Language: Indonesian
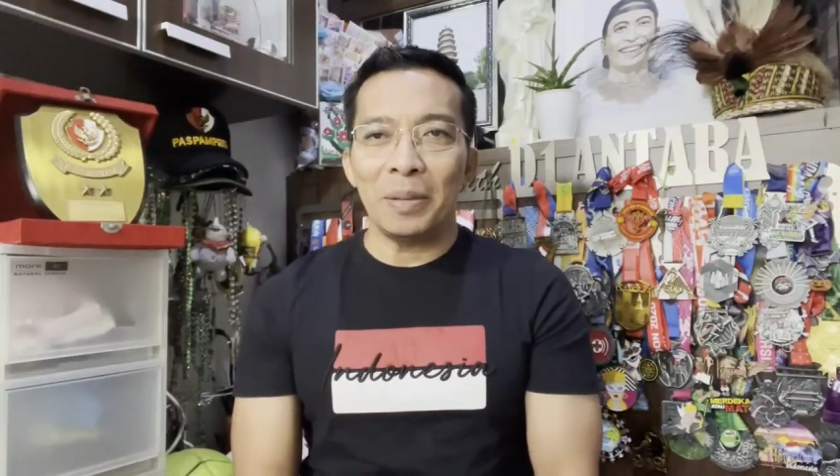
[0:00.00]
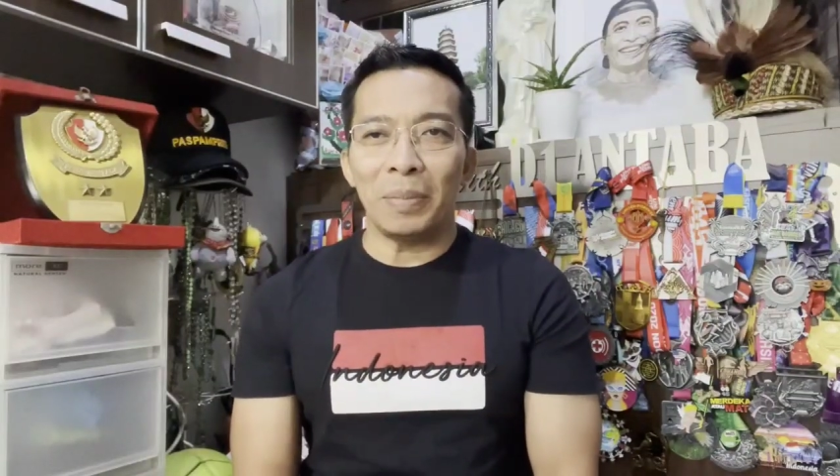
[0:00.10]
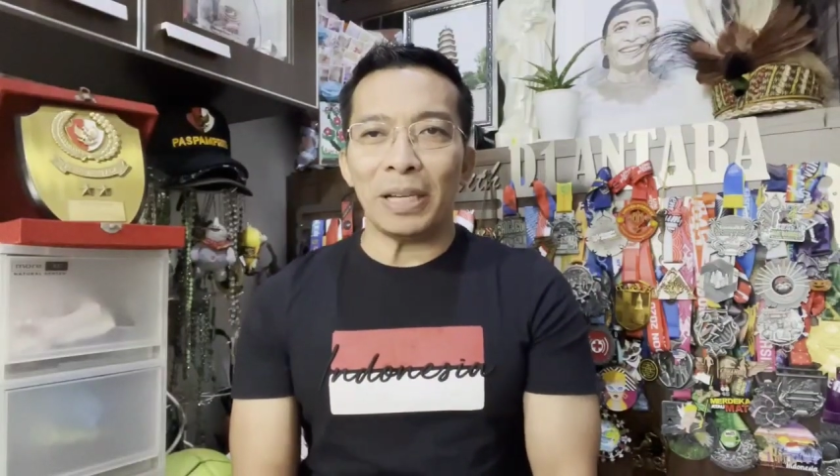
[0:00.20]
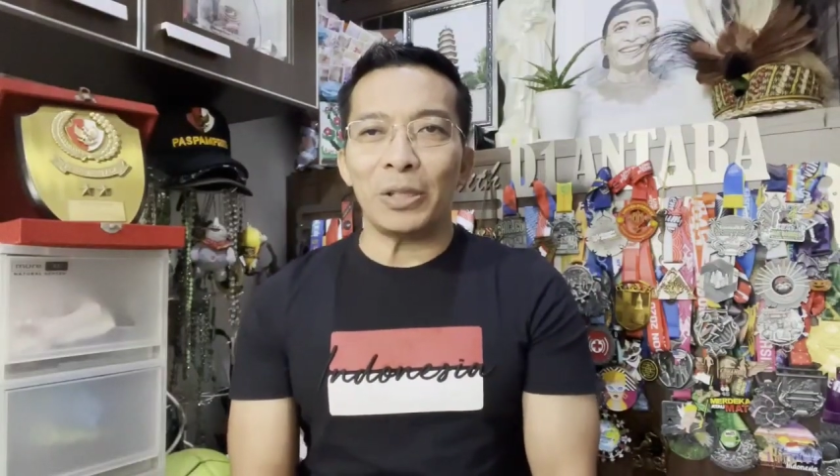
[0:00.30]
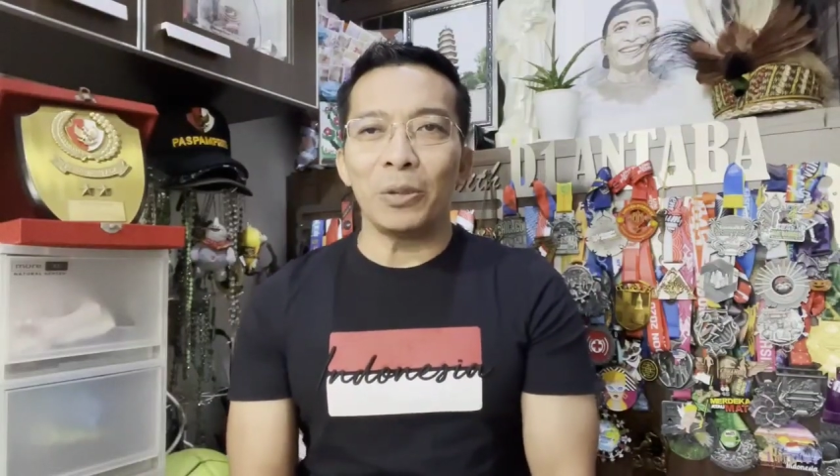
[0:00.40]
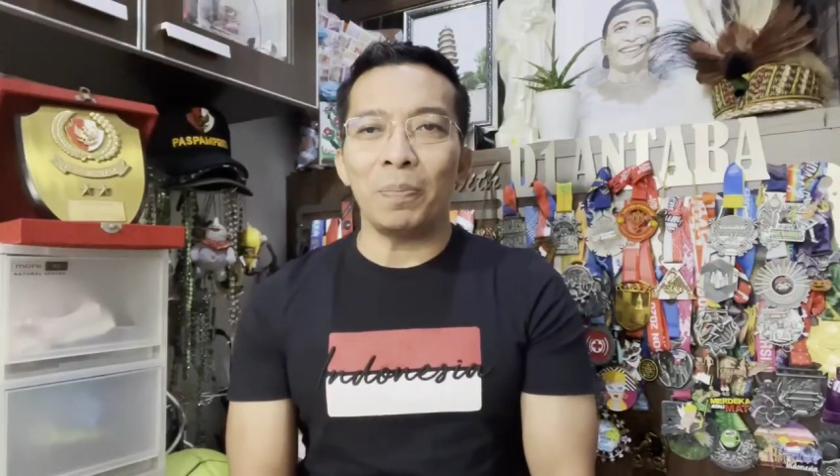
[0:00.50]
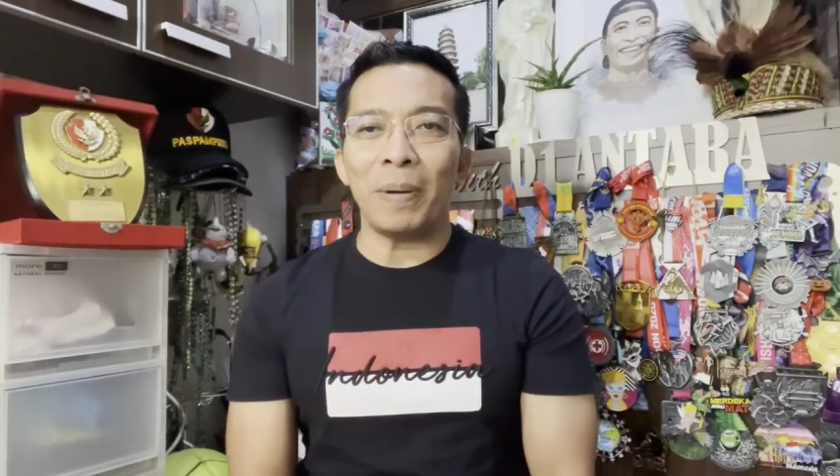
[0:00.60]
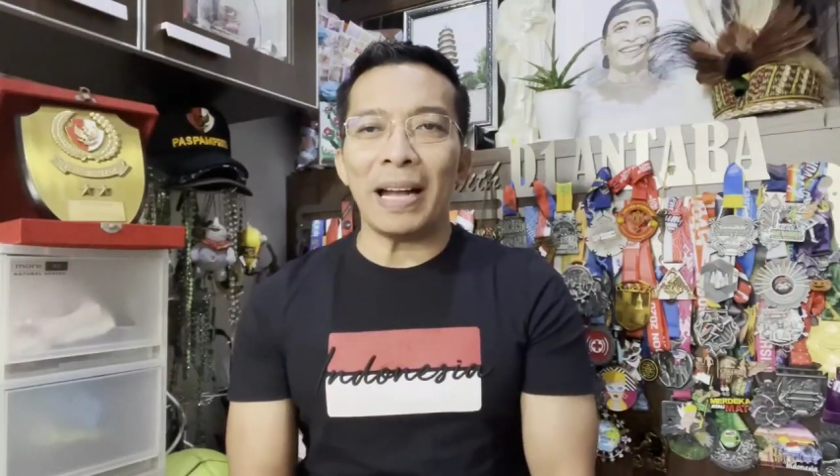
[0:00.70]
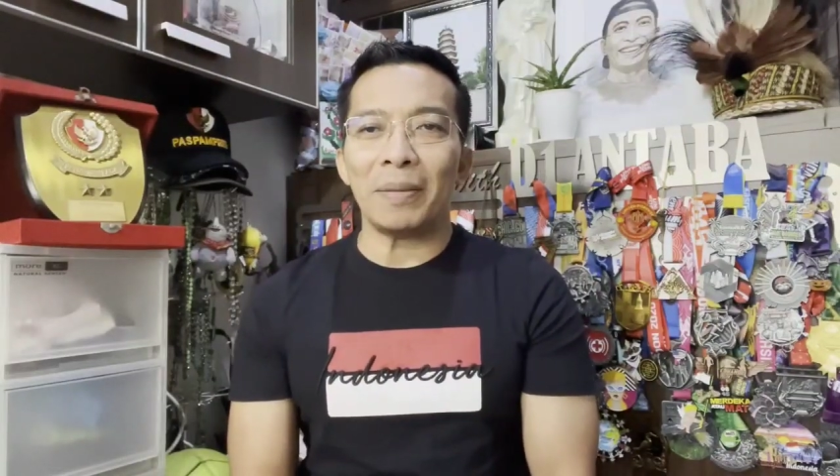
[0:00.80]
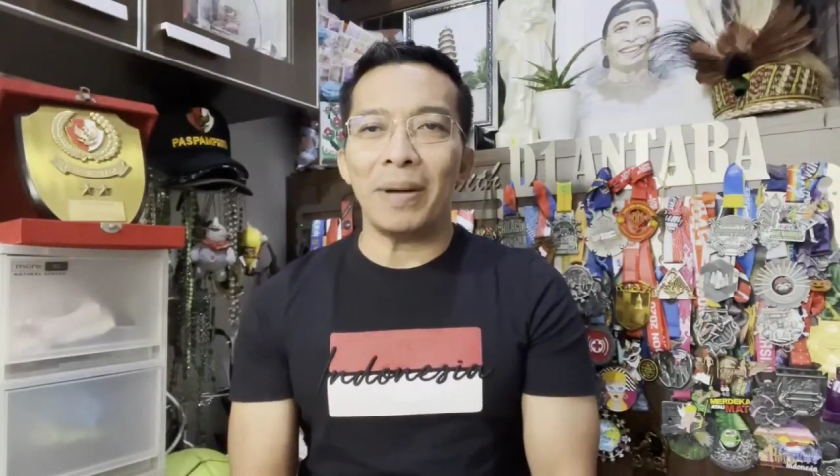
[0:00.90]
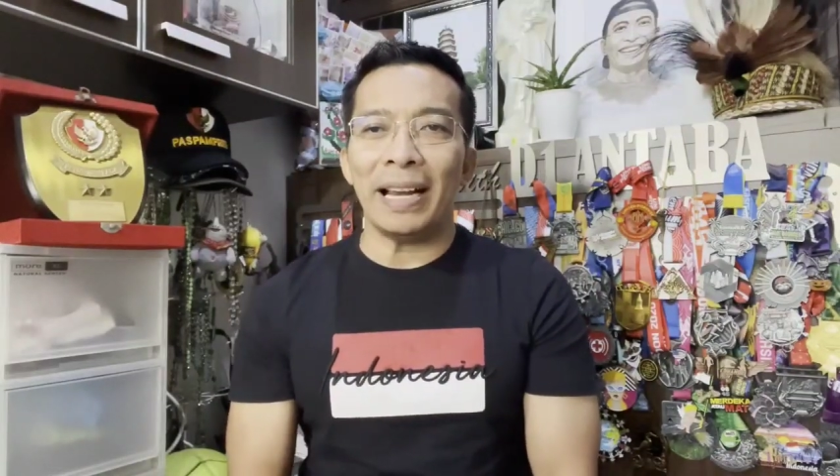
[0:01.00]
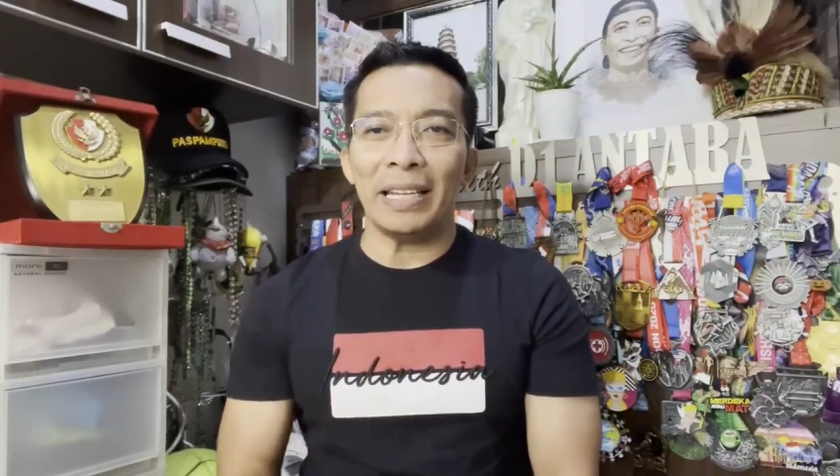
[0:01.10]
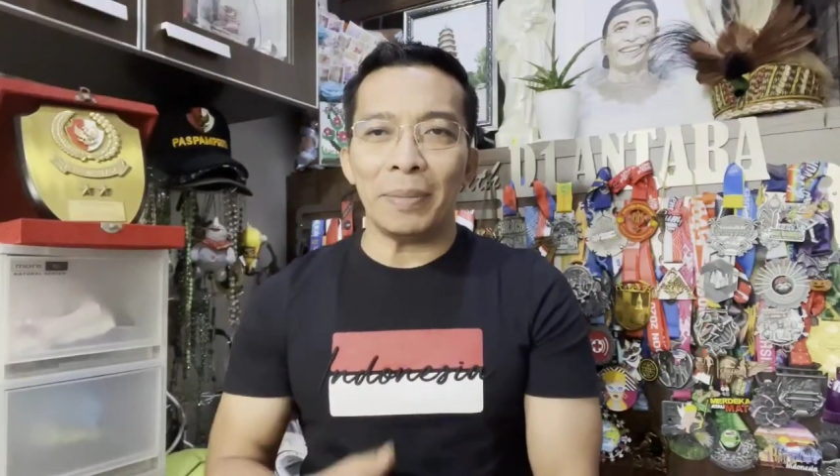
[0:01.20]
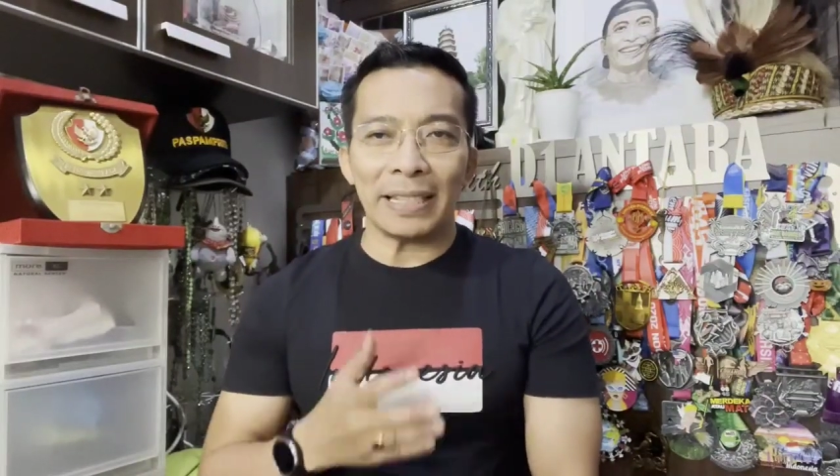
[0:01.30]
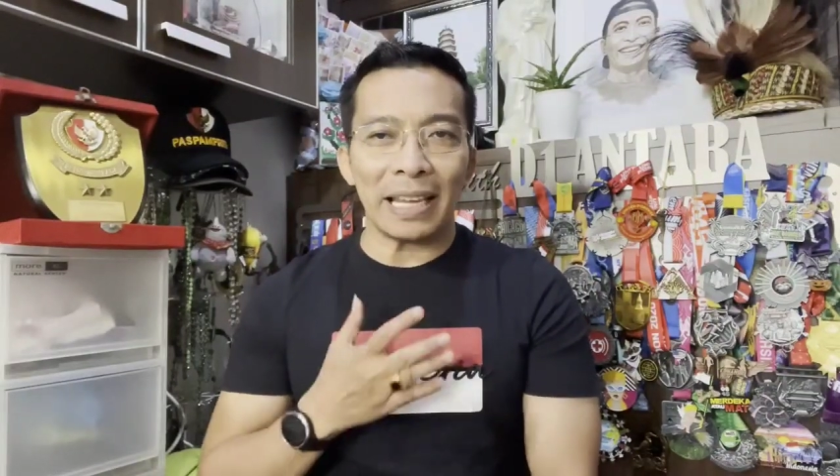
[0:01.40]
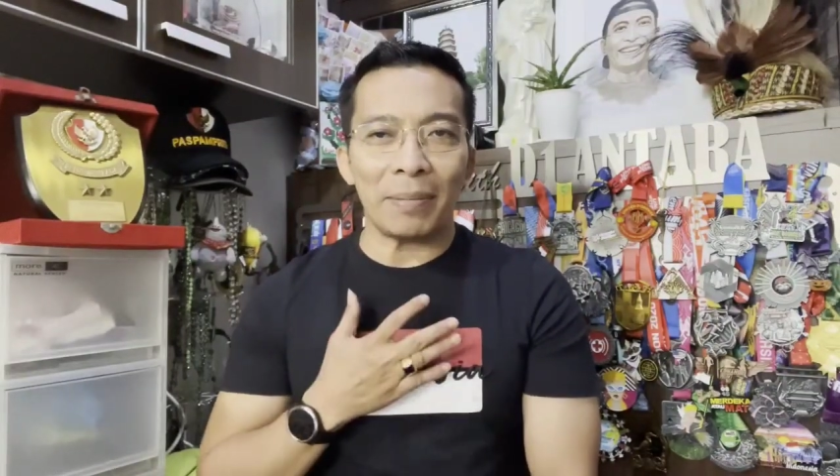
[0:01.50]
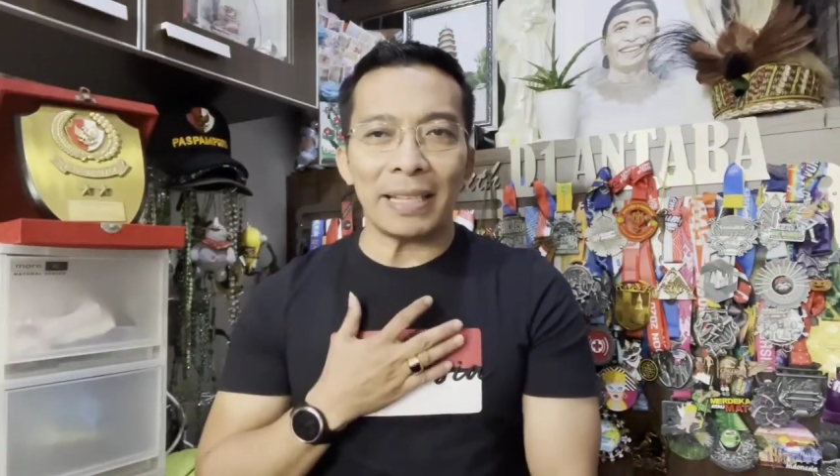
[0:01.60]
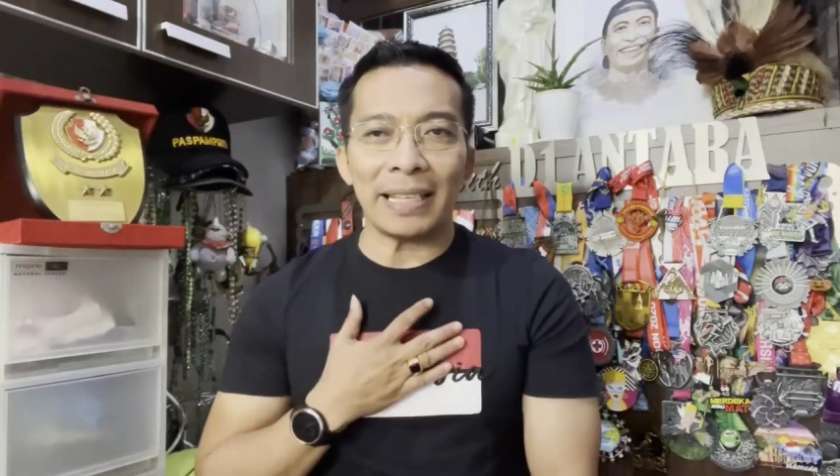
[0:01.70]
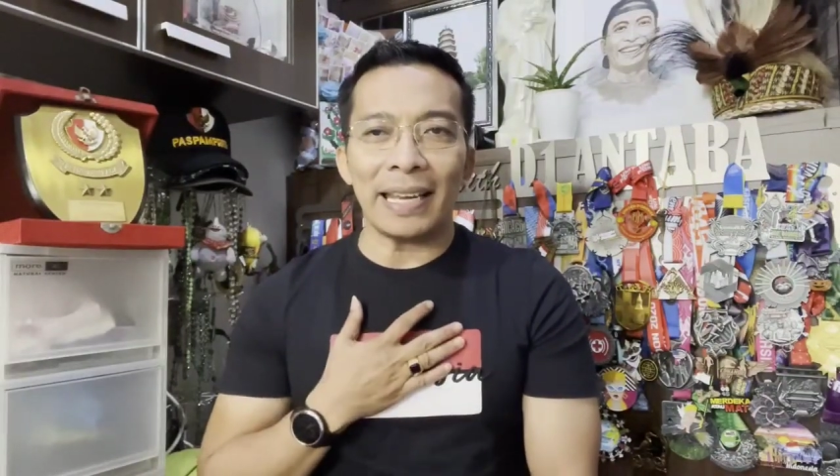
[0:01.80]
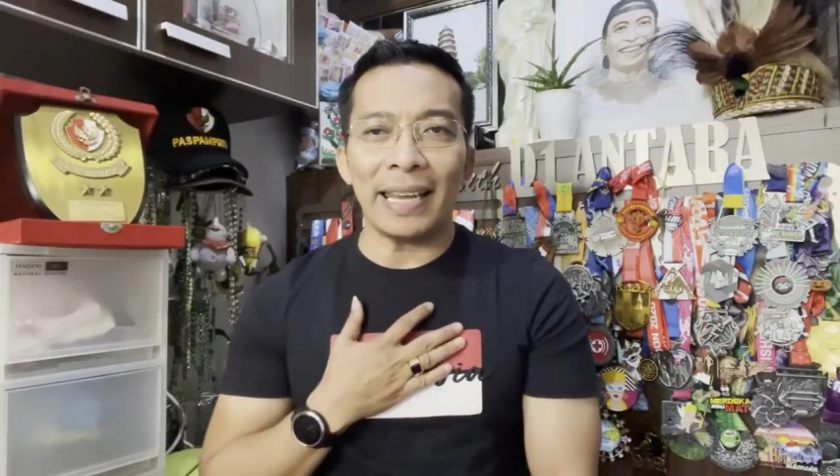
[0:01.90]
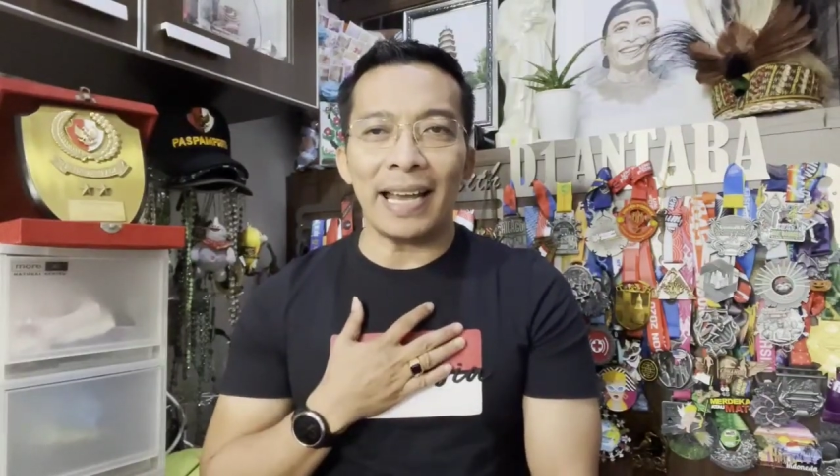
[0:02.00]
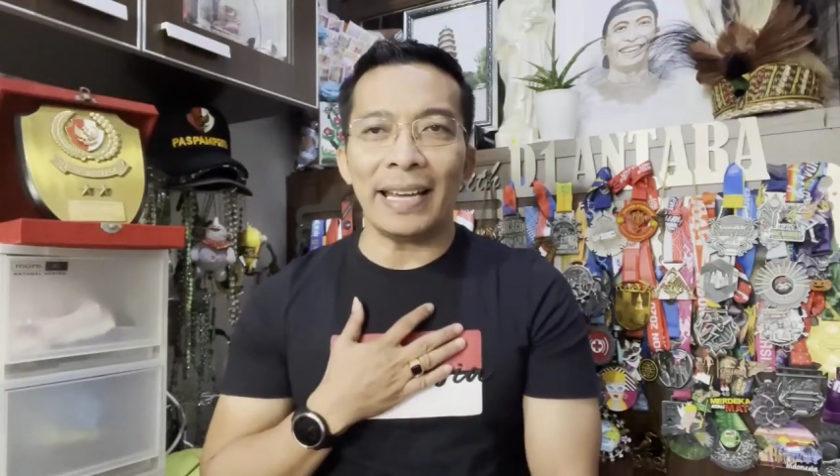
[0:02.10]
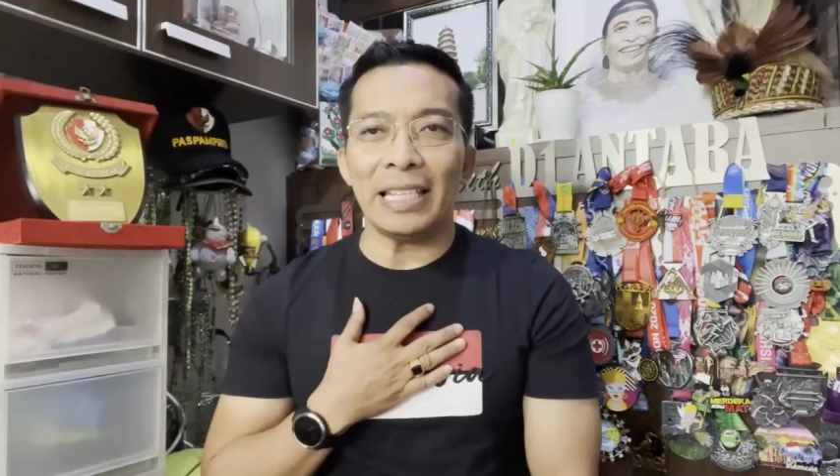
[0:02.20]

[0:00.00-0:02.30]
berjumpa kembali bersama saya